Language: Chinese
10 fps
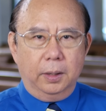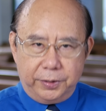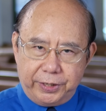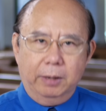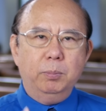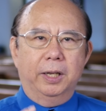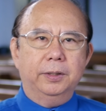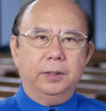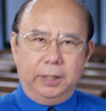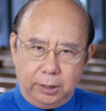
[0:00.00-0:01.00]
城
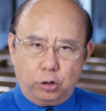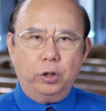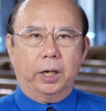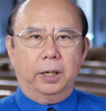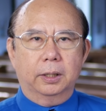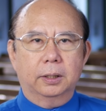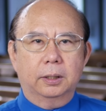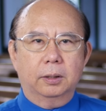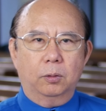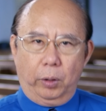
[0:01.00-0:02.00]
门的确
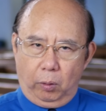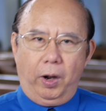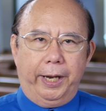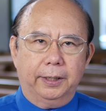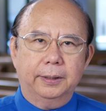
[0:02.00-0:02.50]
毁坏，